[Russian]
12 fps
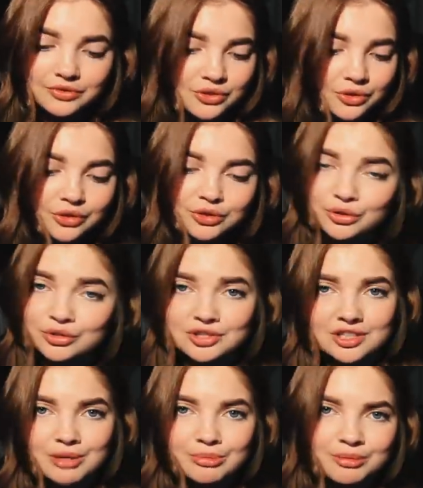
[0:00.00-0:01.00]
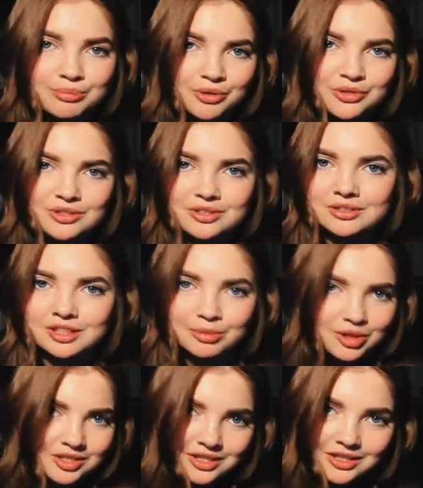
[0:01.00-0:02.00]
Все то же самое, просто
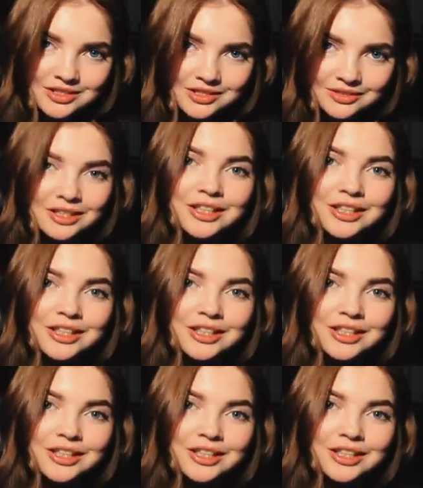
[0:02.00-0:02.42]
немецкий язык.